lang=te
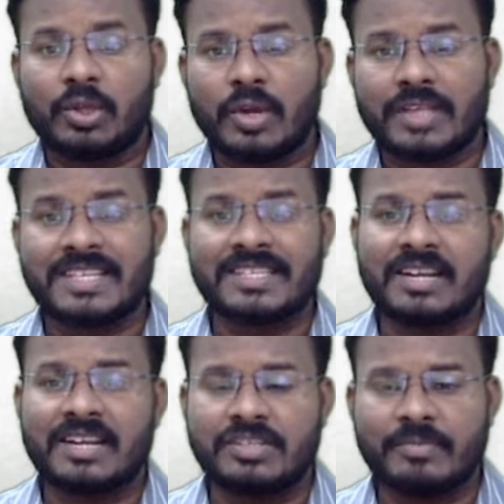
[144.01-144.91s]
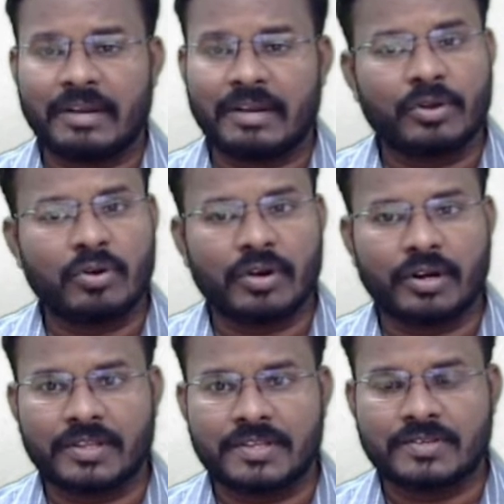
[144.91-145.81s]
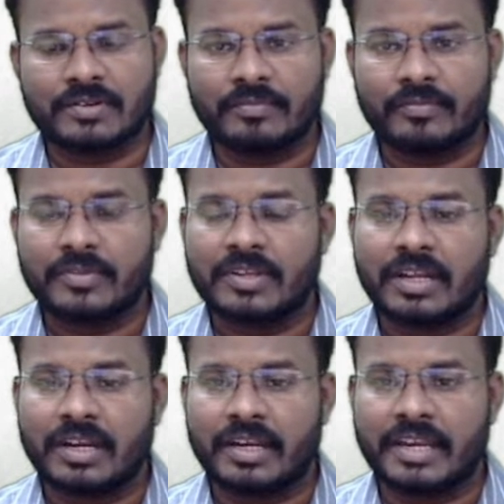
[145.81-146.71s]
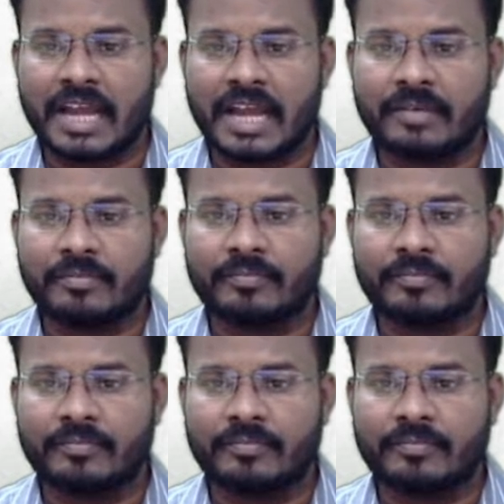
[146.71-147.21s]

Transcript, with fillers: యుఎస్ఎస్ఆర్ నుంచి మనం ఇంకొకటి కూడా తీసుకున్నాం న్యాయం